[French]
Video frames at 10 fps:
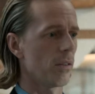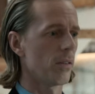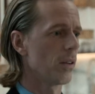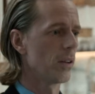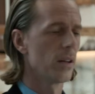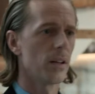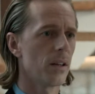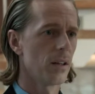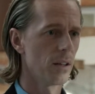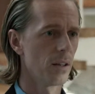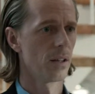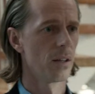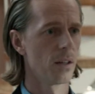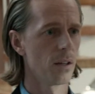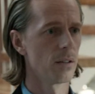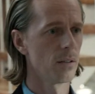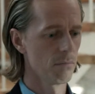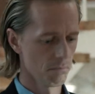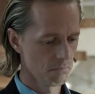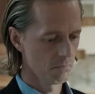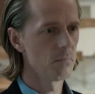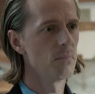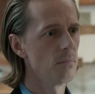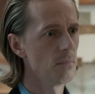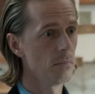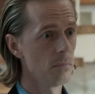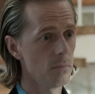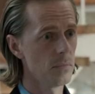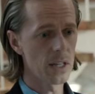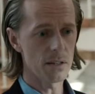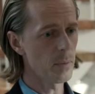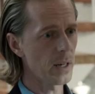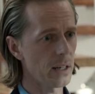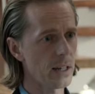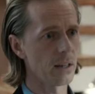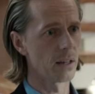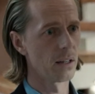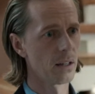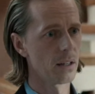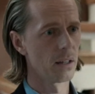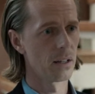je... Qu'est-ce qu'il y a Rendez-moi mes affaires. Vos